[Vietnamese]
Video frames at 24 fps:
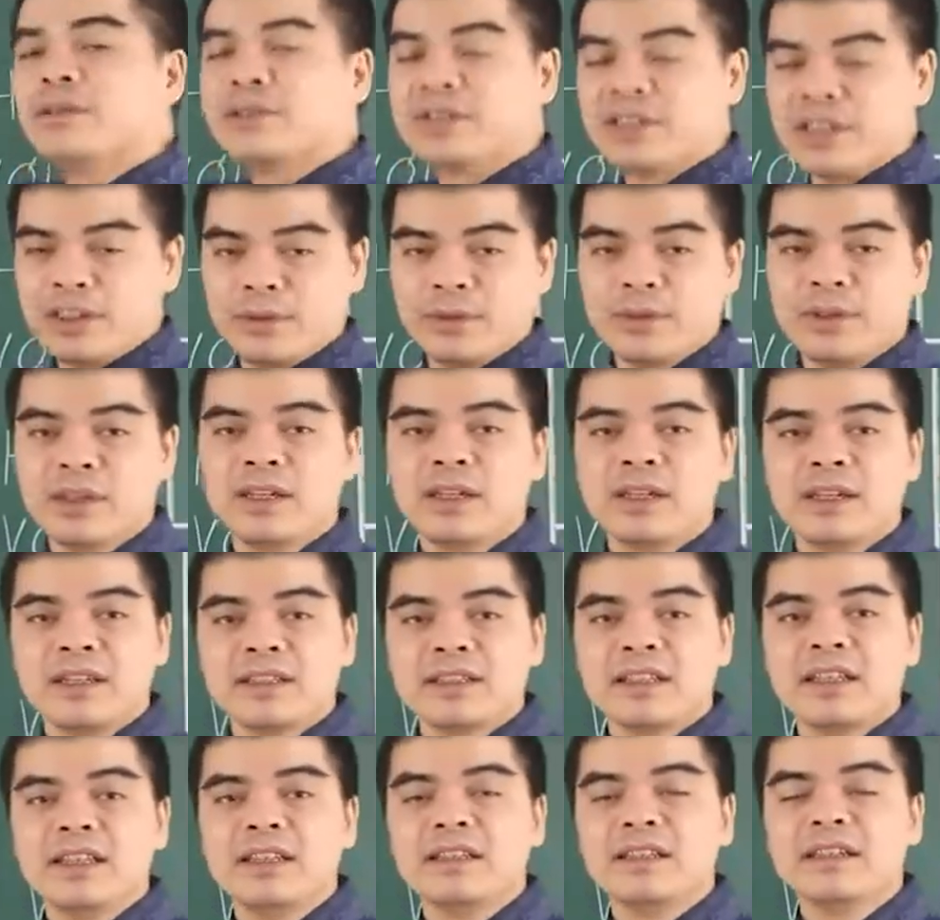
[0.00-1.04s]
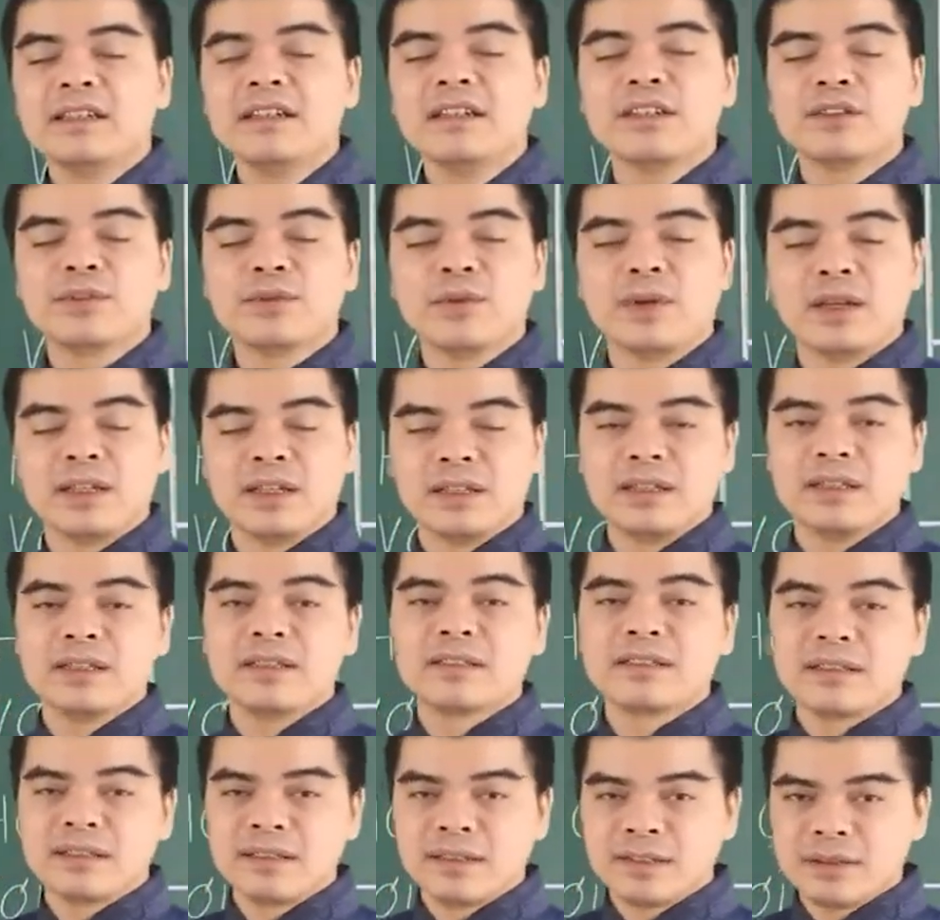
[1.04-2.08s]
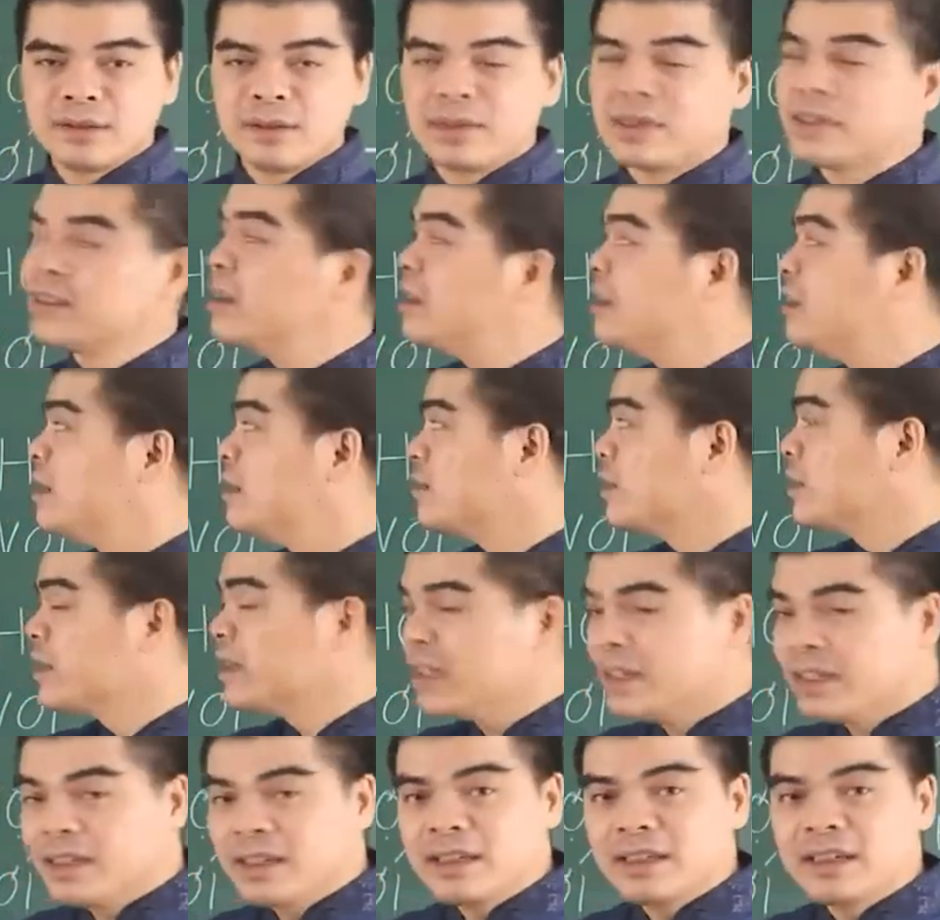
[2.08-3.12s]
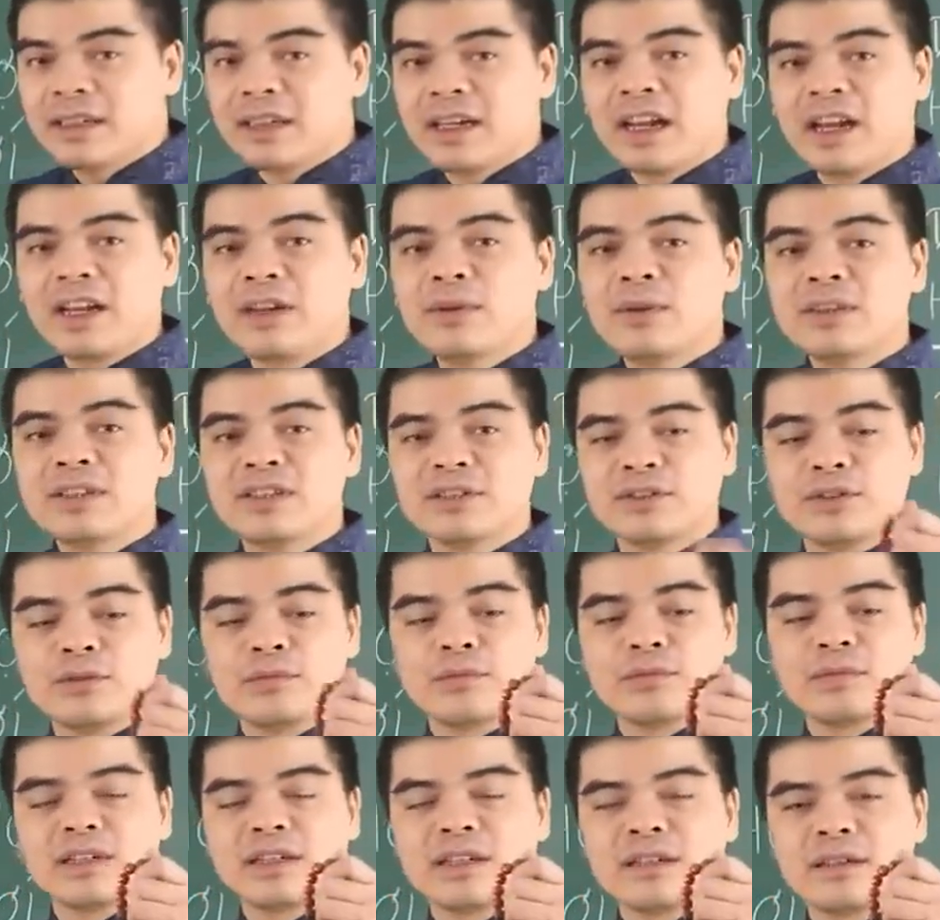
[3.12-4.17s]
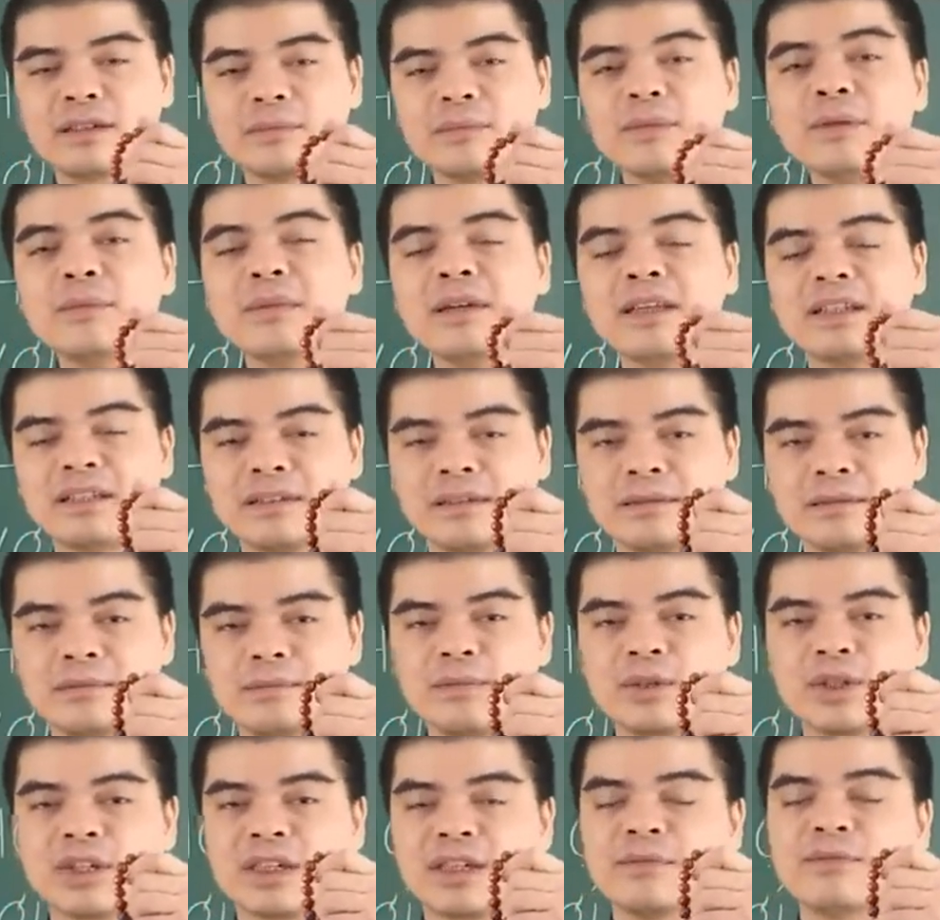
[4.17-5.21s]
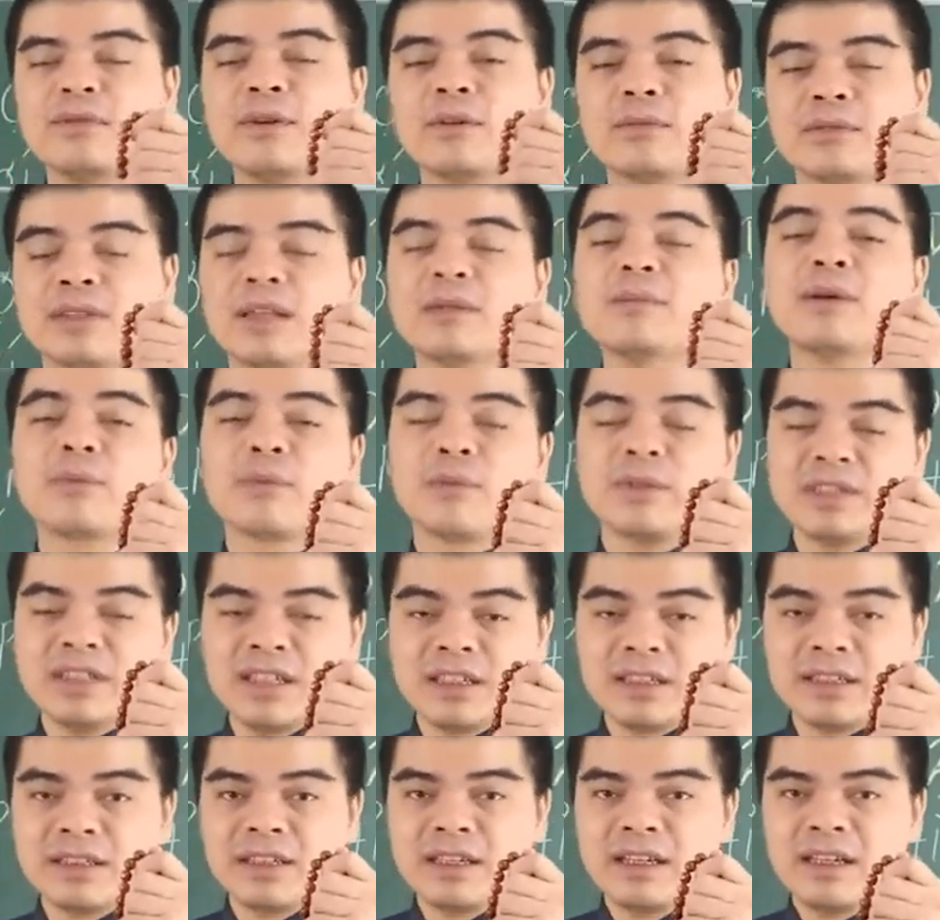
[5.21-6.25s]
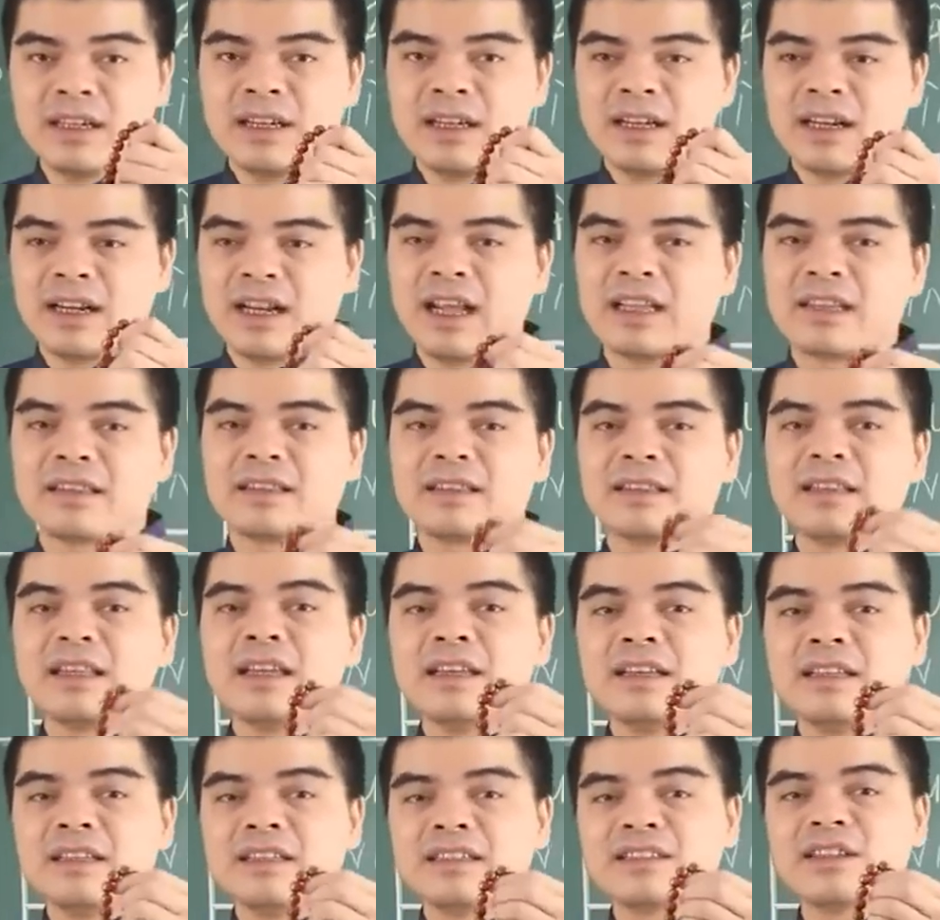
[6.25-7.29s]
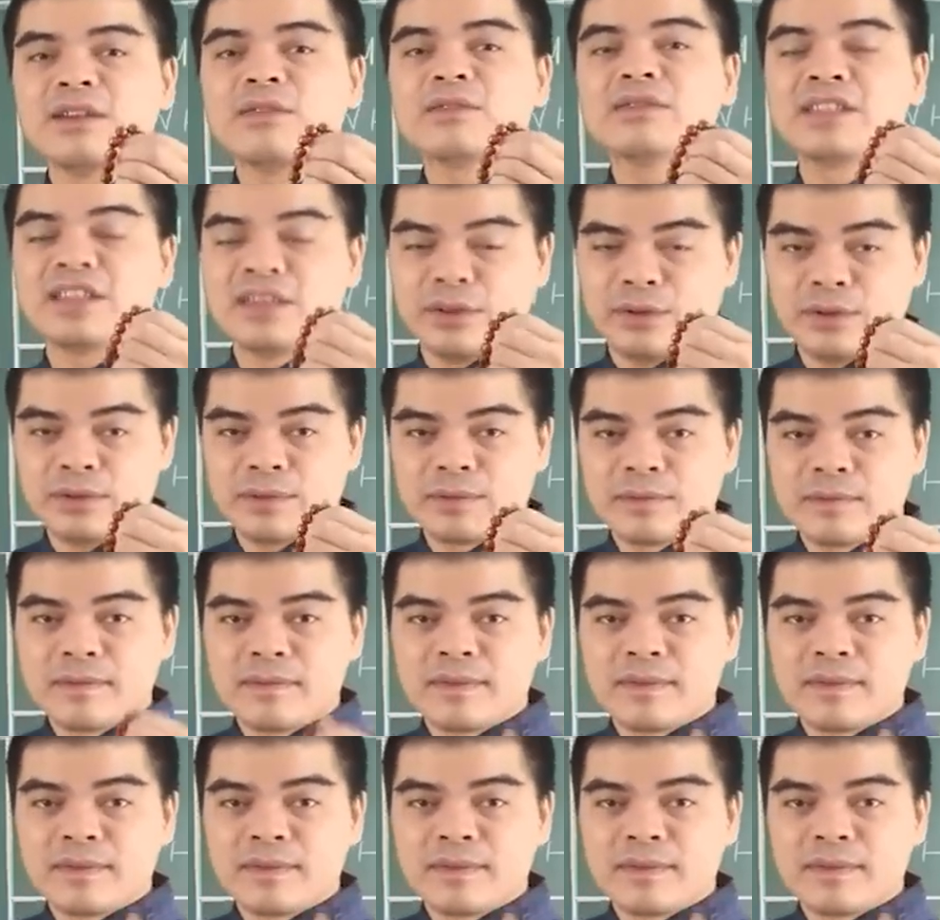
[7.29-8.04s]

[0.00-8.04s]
dậu xíu thì những người tuổi tuổi tuổi tỵ hãy luôn sử dụng bên mình một cái vòng tam hợp quý nhân là tị dậu xỉu